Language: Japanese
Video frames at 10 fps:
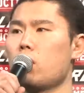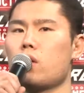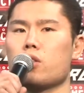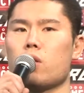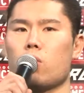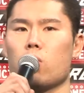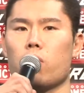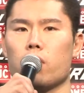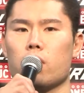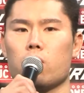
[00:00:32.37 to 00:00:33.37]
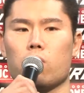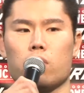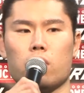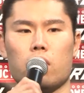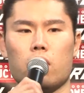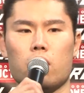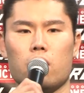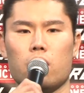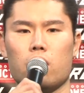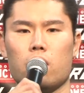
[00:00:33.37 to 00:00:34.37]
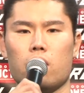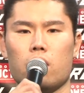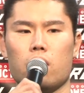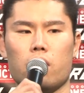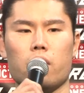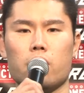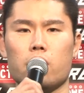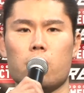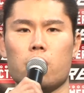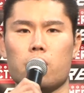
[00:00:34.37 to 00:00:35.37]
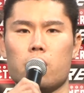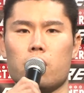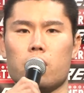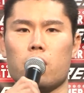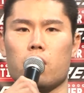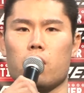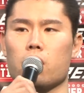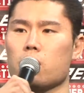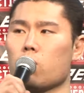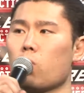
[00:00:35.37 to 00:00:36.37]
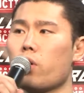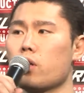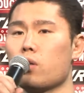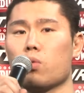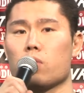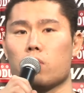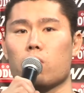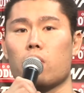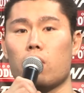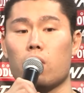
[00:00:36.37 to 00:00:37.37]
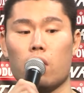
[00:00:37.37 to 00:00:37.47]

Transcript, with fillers: 明日の後楽園ホール、レスルワンが新体制になった初の後楽園ホールとか、